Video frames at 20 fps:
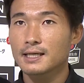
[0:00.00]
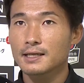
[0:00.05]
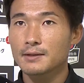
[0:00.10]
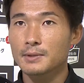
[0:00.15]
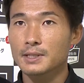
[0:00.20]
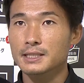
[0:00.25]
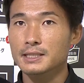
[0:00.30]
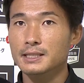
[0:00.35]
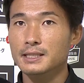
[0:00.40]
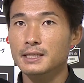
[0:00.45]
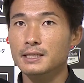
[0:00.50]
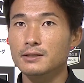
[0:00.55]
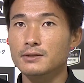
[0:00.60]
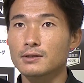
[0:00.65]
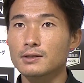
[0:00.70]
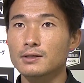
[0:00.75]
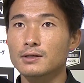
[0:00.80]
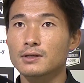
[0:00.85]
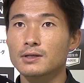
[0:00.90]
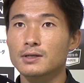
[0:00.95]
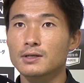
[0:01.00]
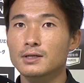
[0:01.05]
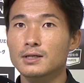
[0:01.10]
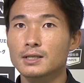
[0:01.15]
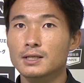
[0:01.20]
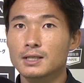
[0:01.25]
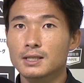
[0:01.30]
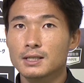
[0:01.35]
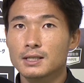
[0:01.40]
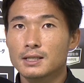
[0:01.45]
まあ、しっかりと
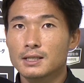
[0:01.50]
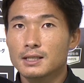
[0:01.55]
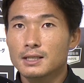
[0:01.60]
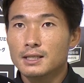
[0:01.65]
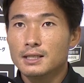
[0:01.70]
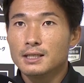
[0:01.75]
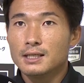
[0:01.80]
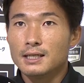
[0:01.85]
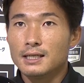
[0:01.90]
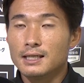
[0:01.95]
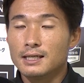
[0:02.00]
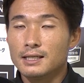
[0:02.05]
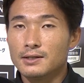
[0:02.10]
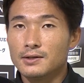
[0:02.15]
あ